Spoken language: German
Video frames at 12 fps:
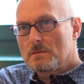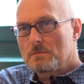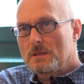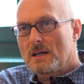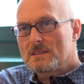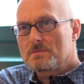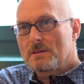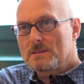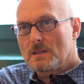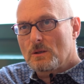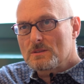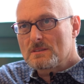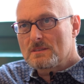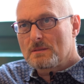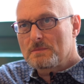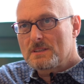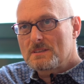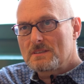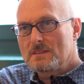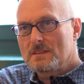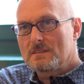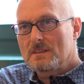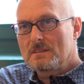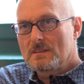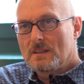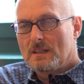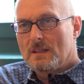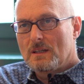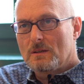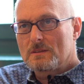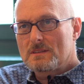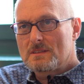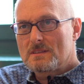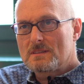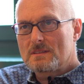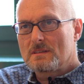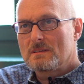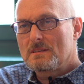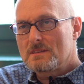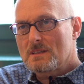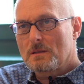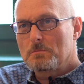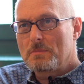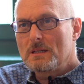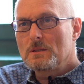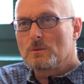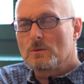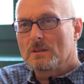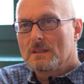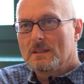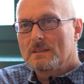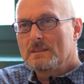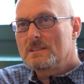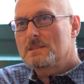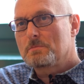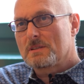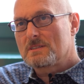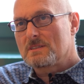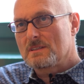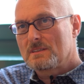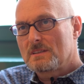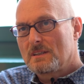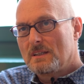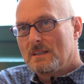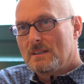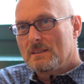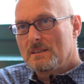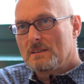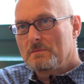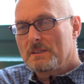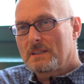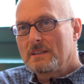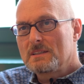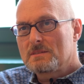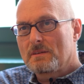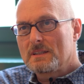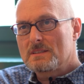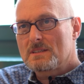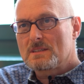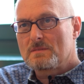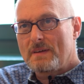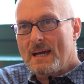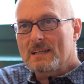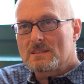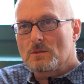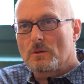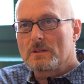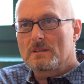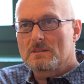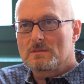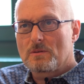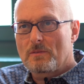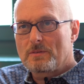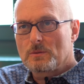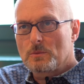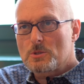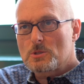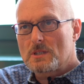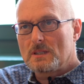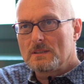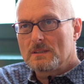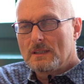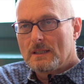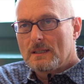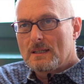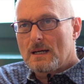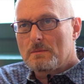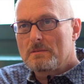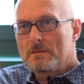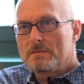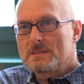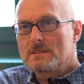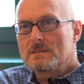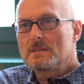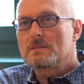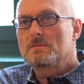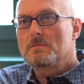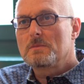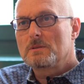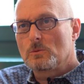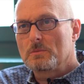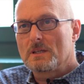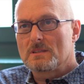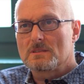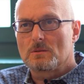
Im Jahr 2000 haben wir das Internet und es ist äh, in Sachen Bildung nichts passiert. Äh, wir kriegen zwar jetzt das Werkzeug zur Verfügung gestellt, aber wir wissen nicht, wie wir mit umgehen